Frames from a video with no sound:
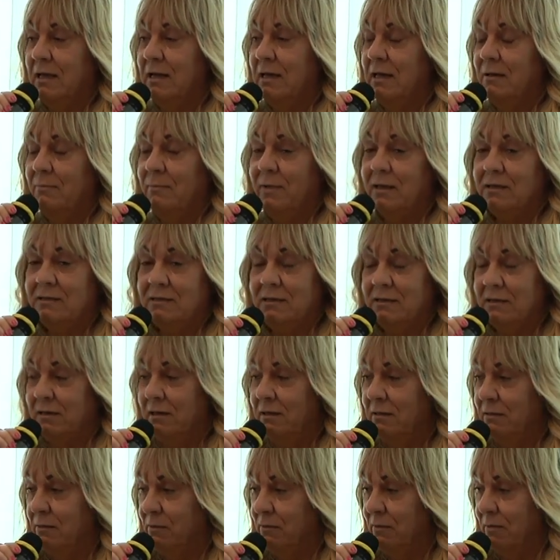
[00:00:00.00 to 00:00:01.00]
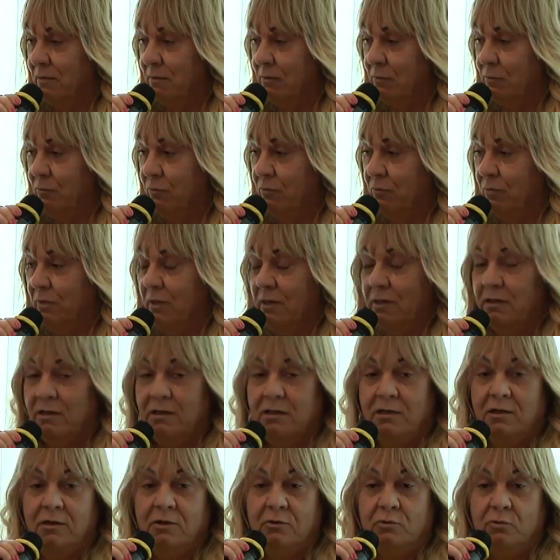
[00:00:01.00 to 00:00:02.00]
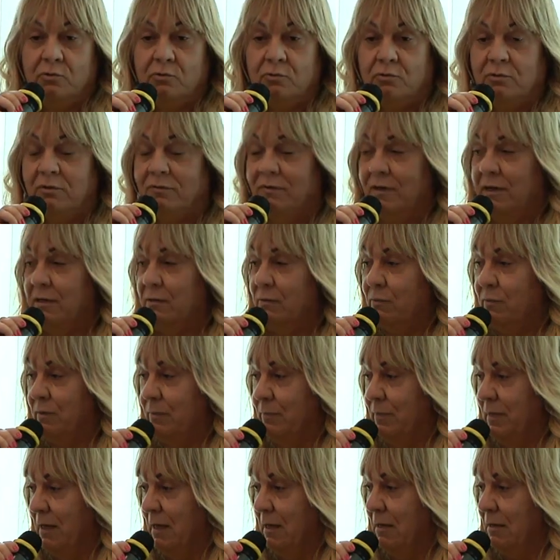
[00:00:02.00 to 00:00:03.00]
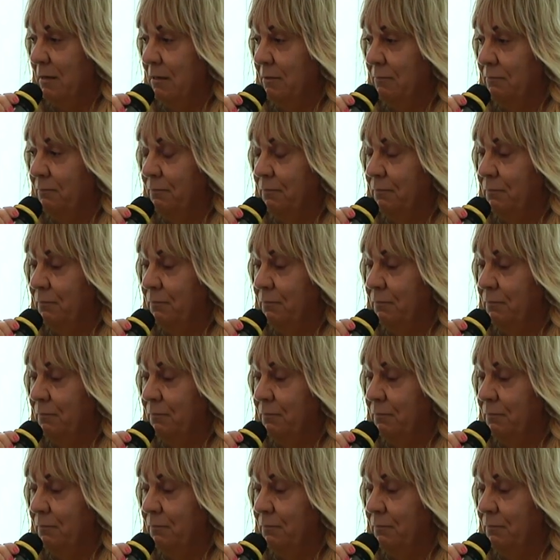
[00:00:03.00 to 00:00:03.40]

e la materializzazione su diversi piani.